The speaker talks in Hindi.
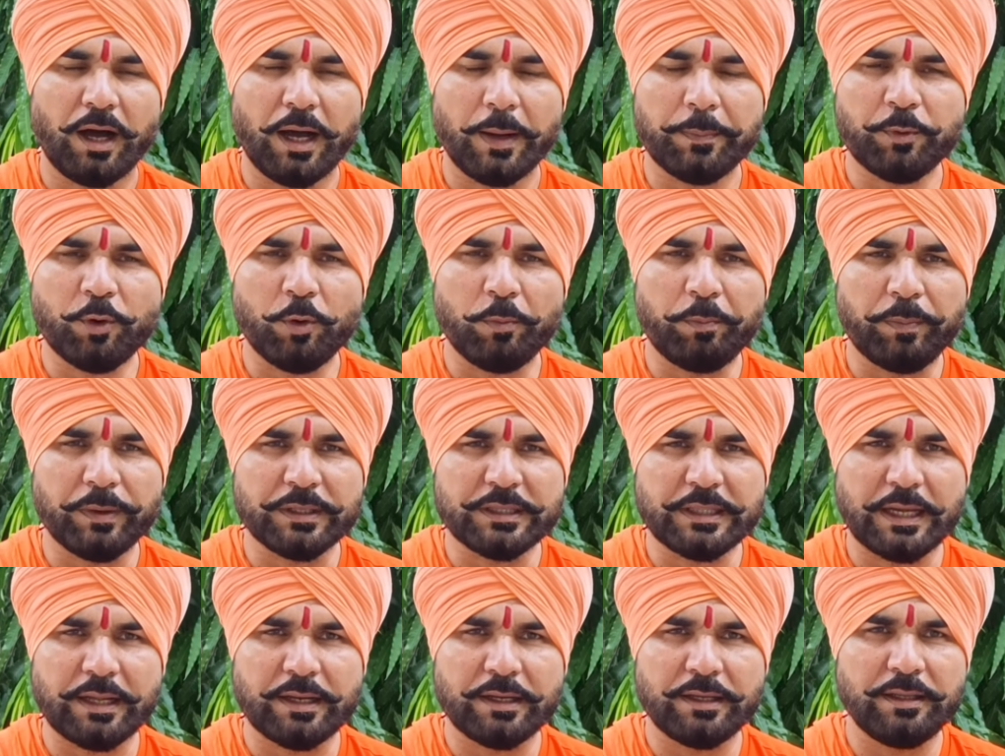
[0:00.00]
आपको
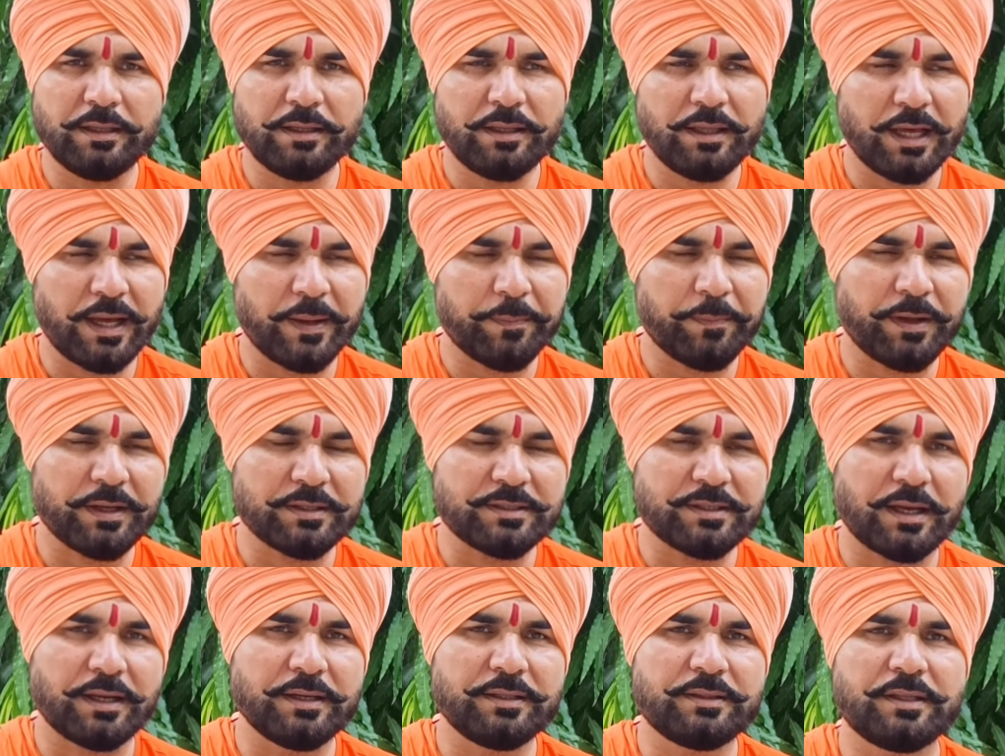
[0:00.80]
पता नहीं कि
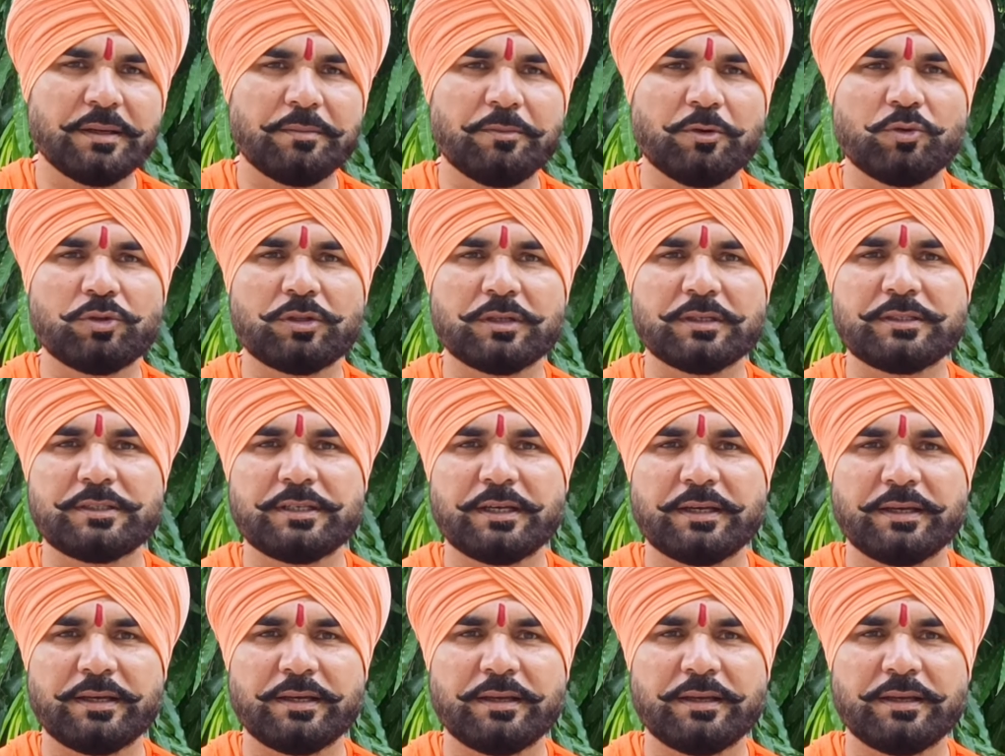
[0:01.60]
आपका साहित्य बहुत अच्छा